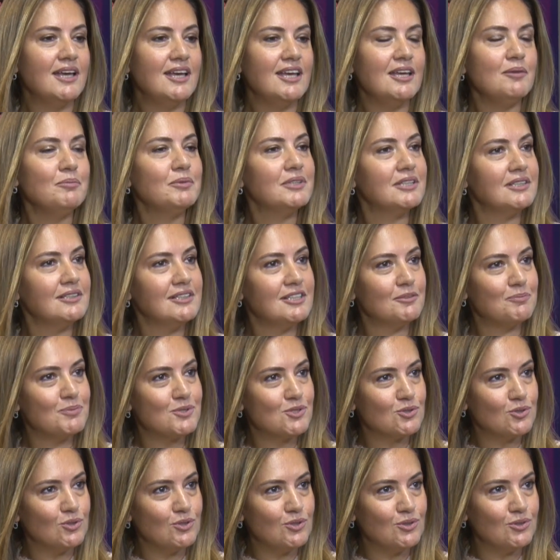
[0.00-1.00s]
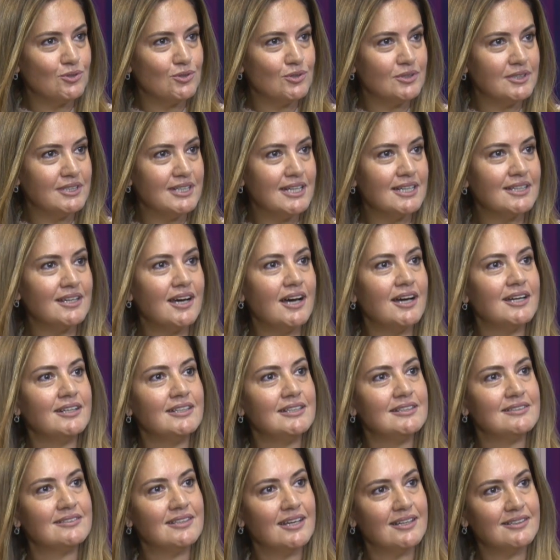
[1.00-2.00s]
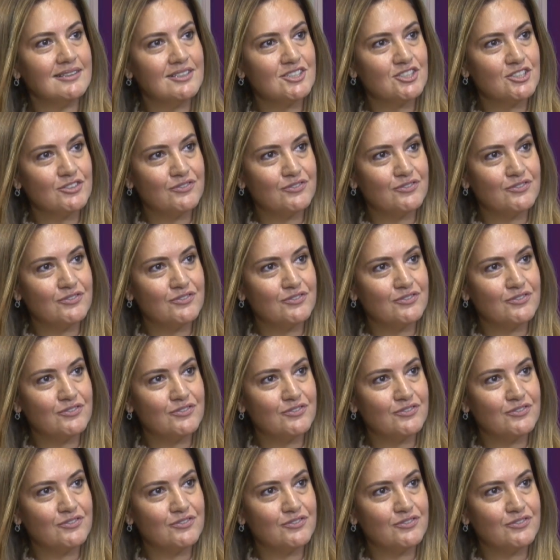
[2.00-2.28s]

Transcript: Hem klinik psikolog olarak ayrıyeten de